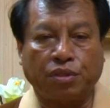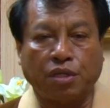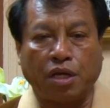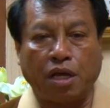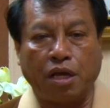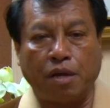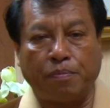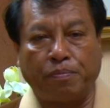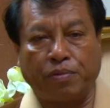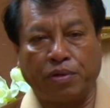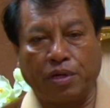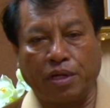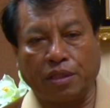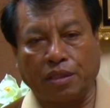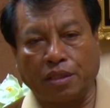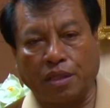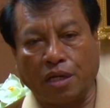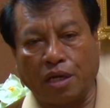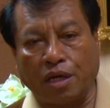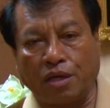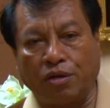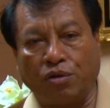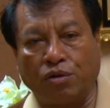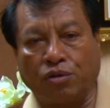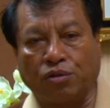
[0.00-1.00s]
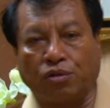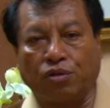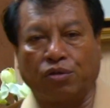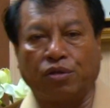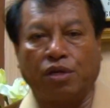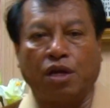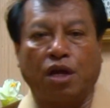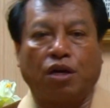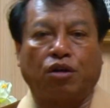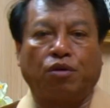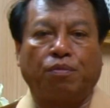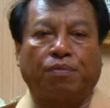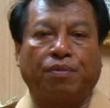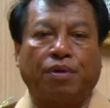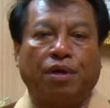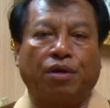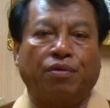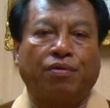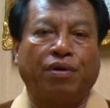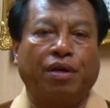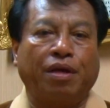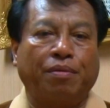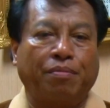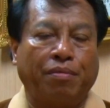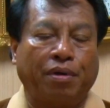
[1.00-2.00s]
Saya Pendeta Dr. Yakub
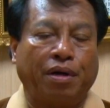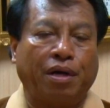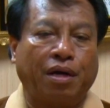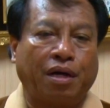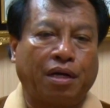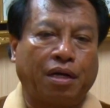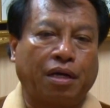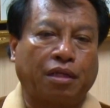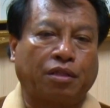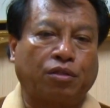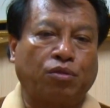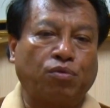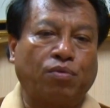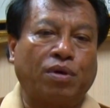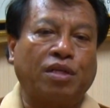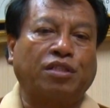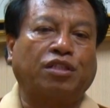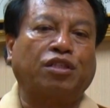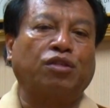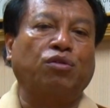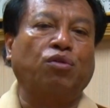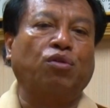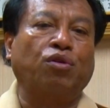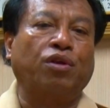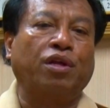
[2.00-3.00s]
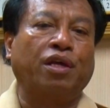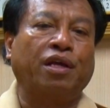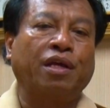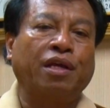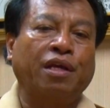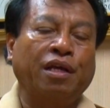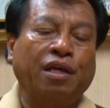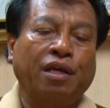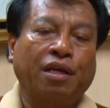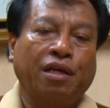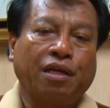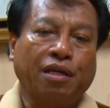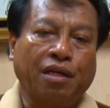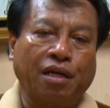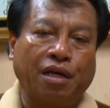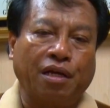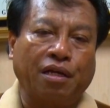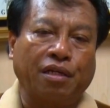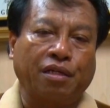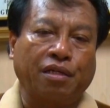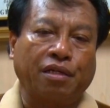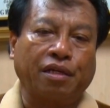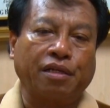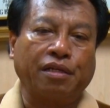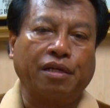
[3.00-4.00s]
Nahwaima, Ketua Sinode
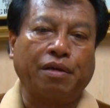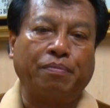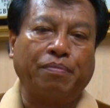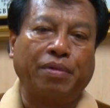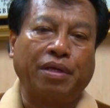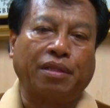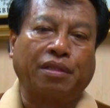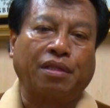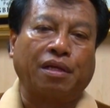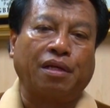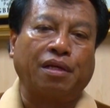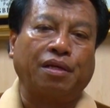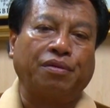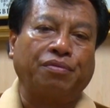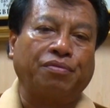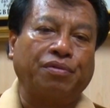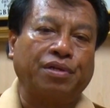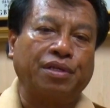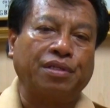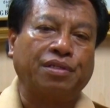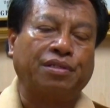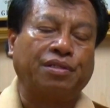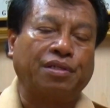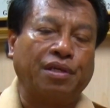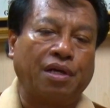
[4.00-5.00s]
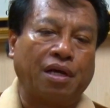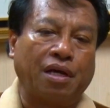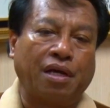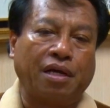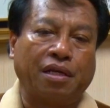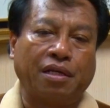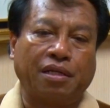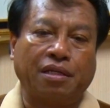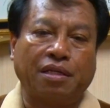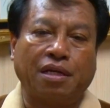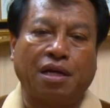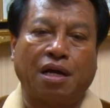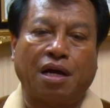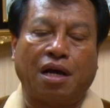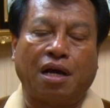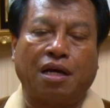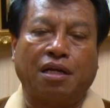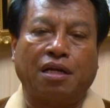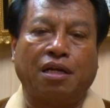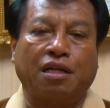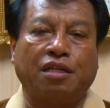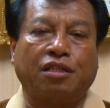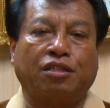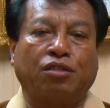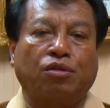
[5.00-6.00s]
dari Gereja Bethel Indonesia yang
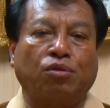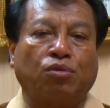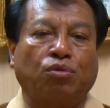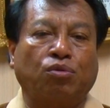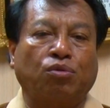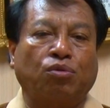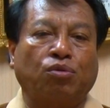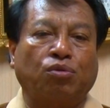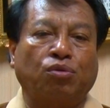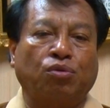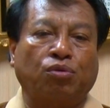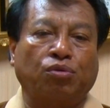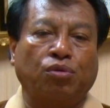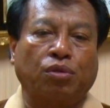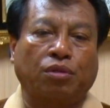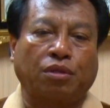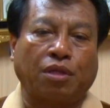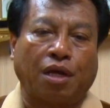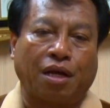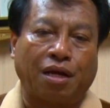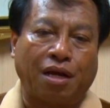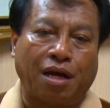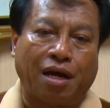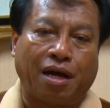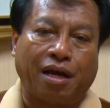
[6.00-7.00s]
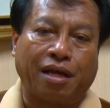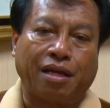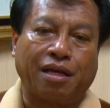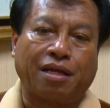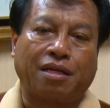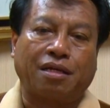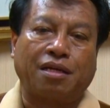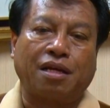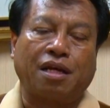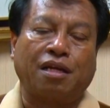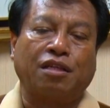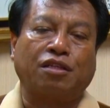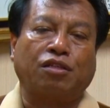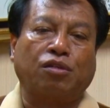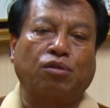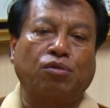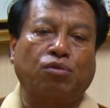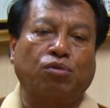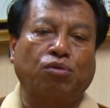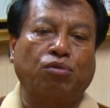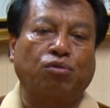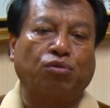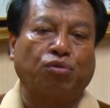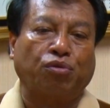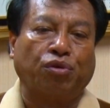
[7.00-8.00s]
ada di seluruh tanah air dan
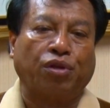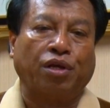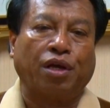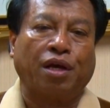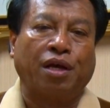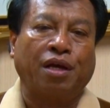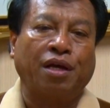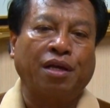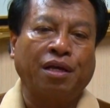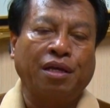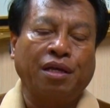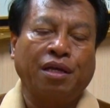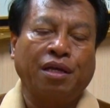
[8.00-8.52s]
seluruh dunia.